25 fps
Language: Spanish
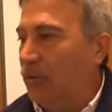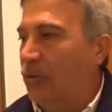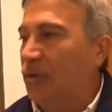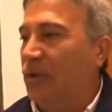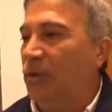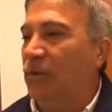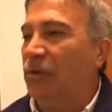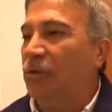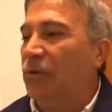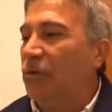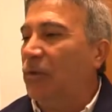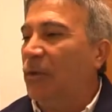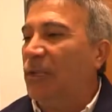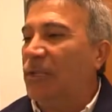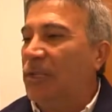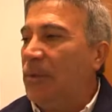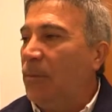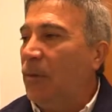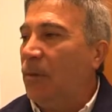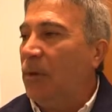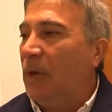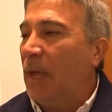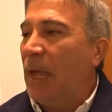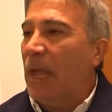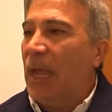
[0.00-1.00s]
Entonces nosotros
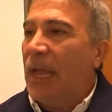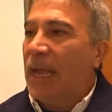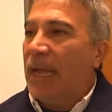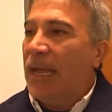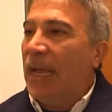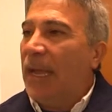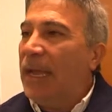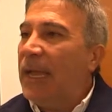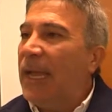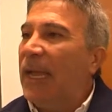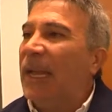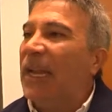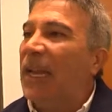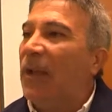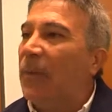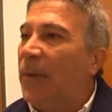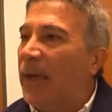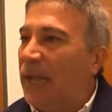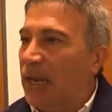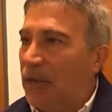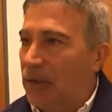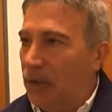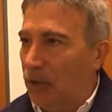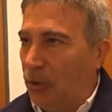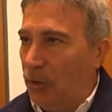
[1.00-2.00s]
decimos que hay que
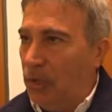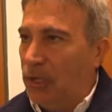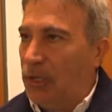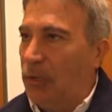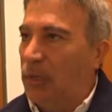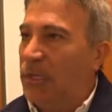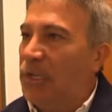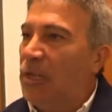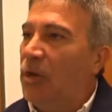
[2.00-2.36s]
rever todo eso.